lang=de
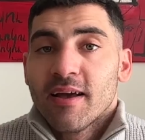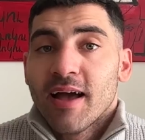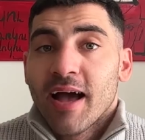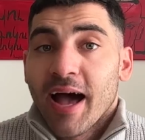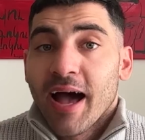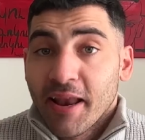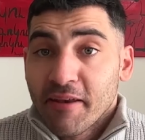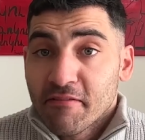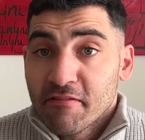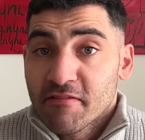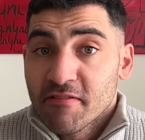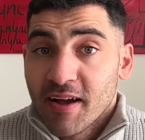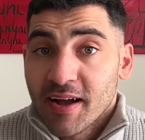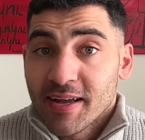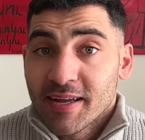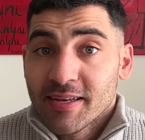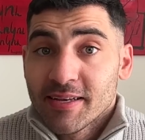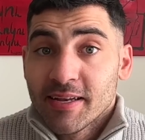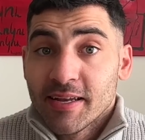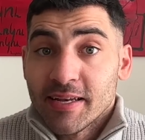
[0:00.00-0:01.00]

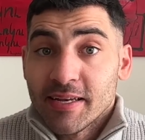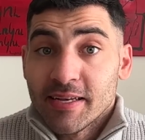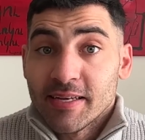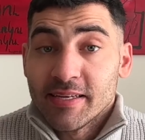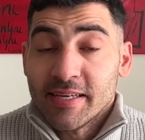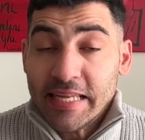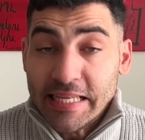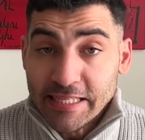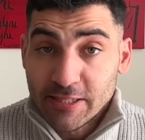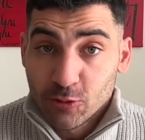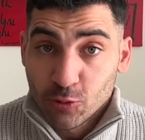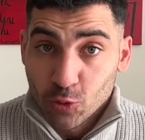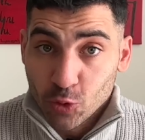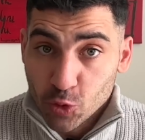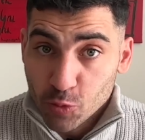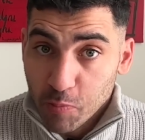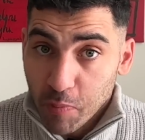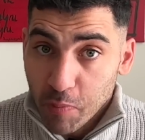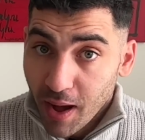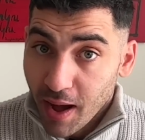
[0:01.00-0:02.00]
anfangen, nicht zu
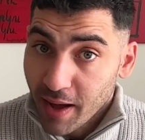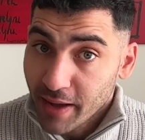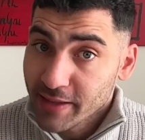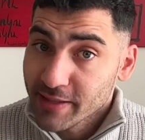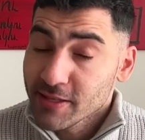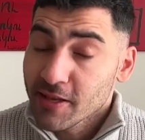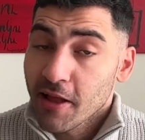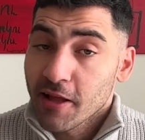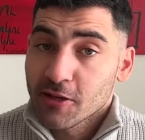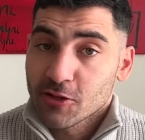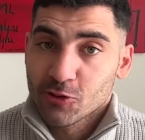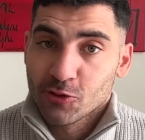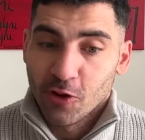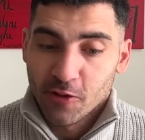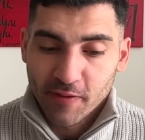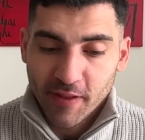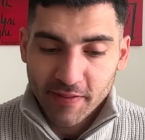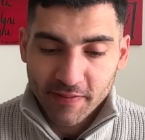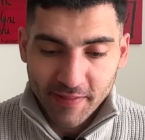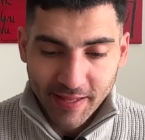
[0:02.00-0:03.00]
sparen,
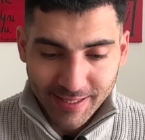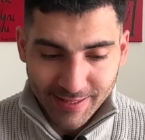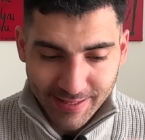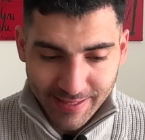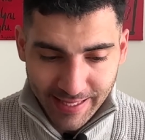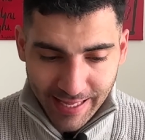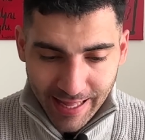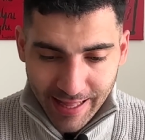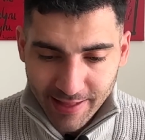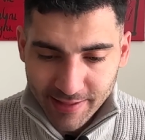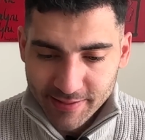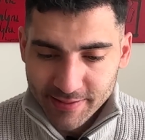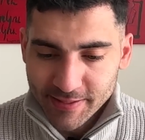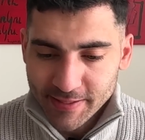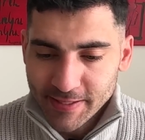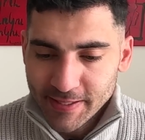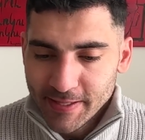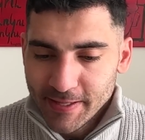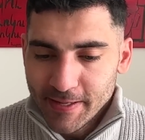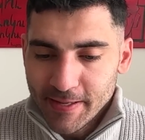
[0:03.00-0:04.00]
sondern das Geld
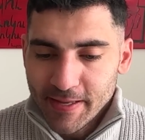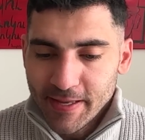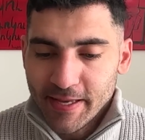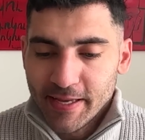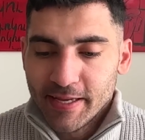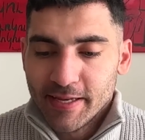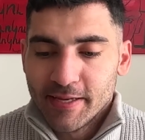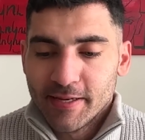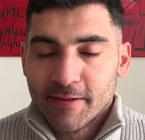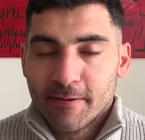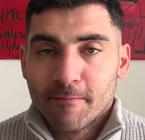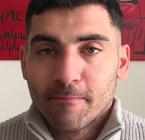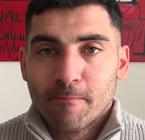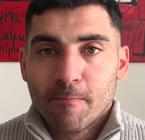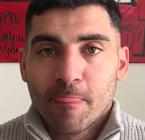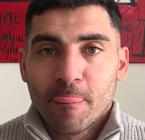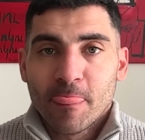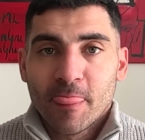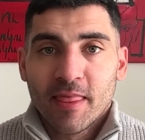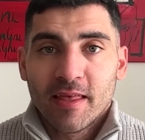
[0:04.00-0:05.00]

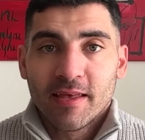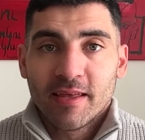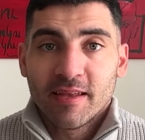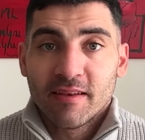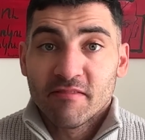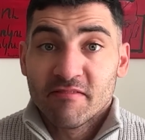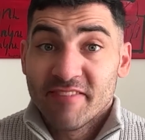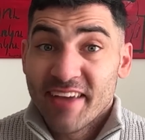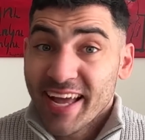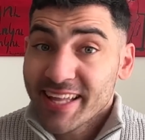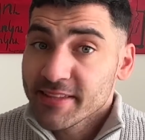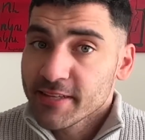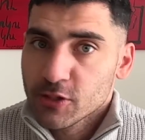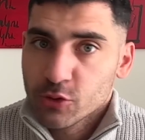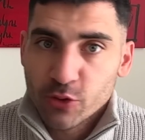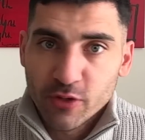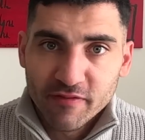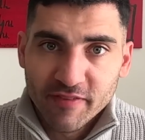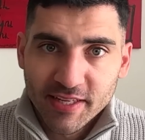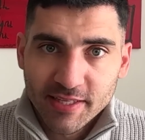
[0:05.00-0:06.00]
in, in Werte
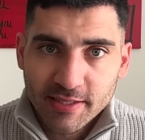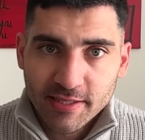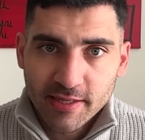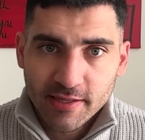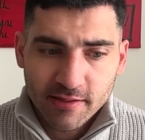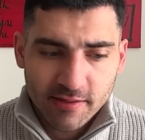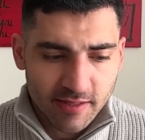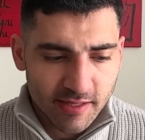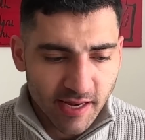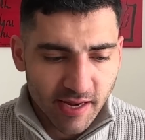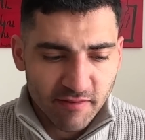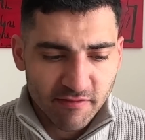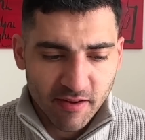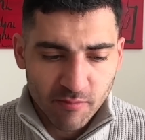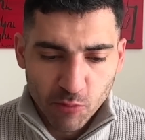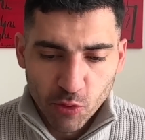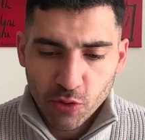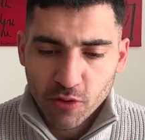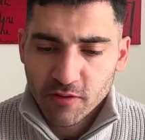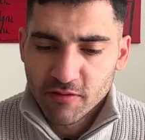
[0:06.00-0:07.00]
zu investieren, die dein
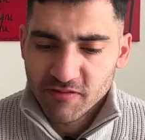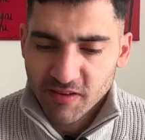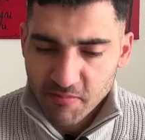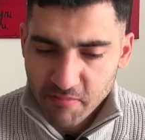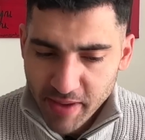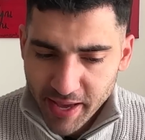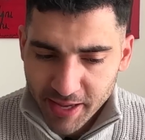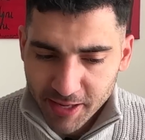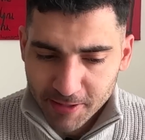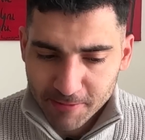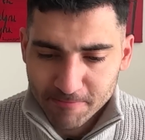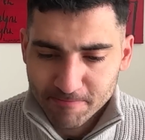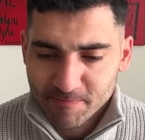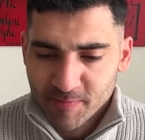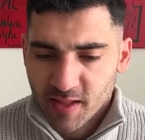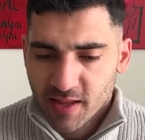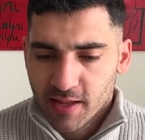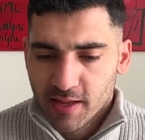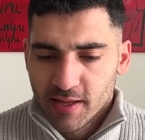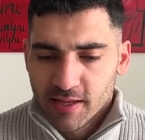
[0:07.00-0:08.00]
Vermögen vermehren.
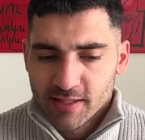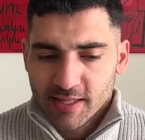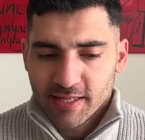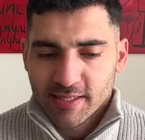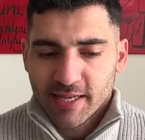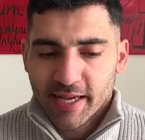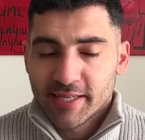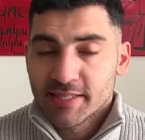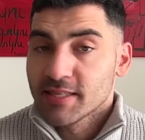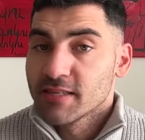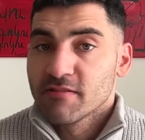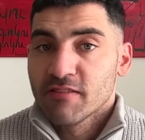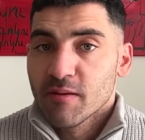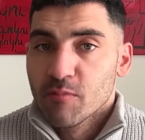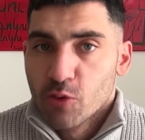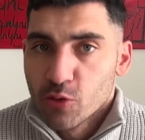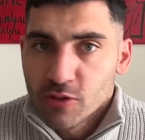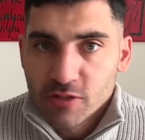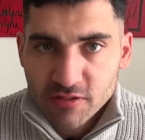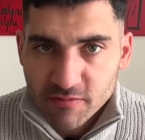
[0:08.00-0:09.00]
Das heißt in
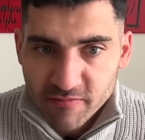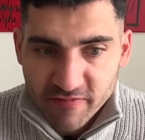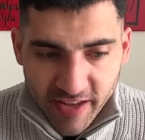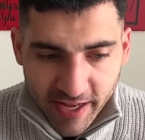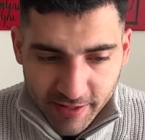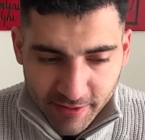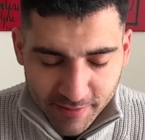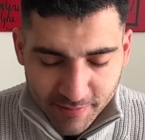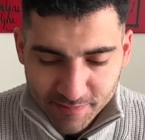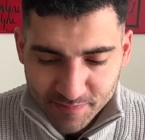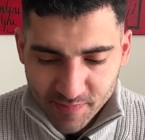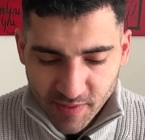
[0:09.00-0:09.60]
Vermögenswerte.